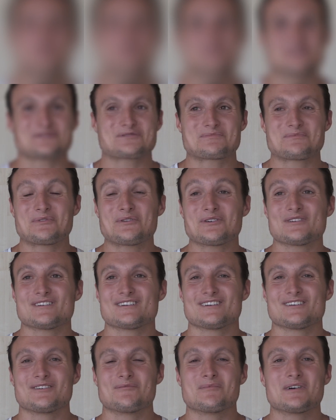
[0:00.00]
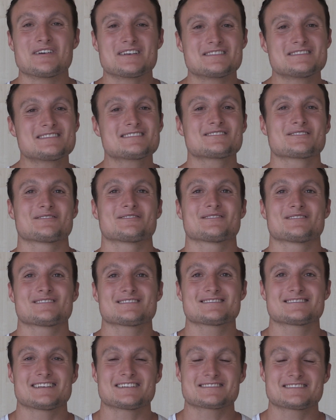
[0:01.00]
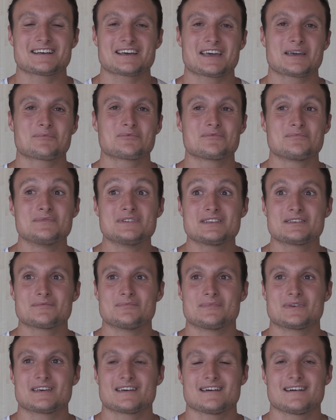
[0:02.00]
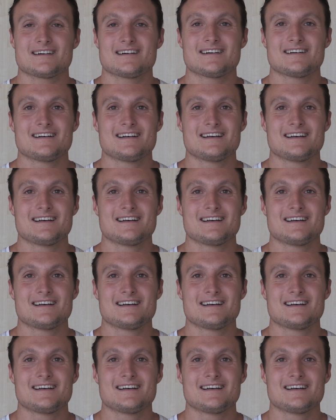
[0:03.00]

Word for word: Franchement, on m'avait dit que c'était un sacré public, mais.